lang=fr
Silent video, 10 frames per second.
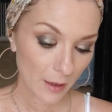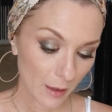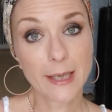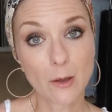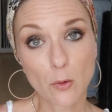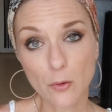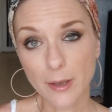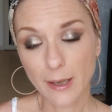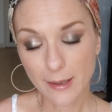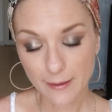les Long
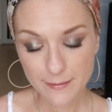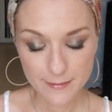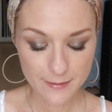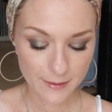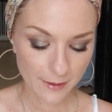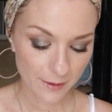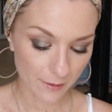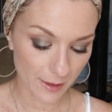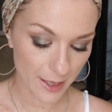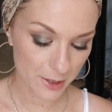Lasting
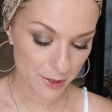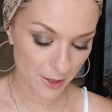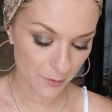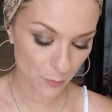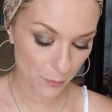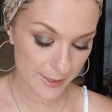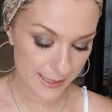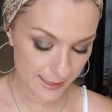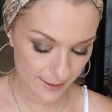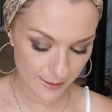Eyeshadow
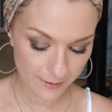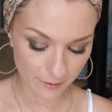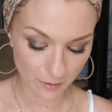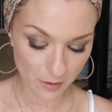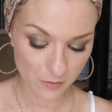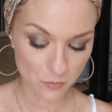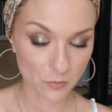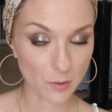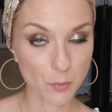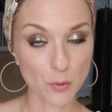Stick, qui sont
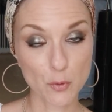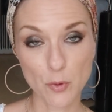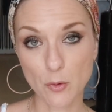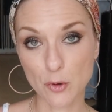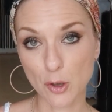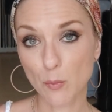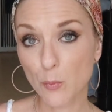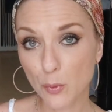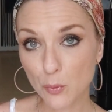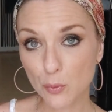des produits que j'aime
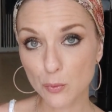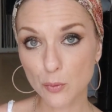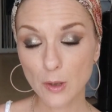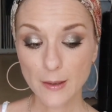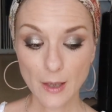beaucoup,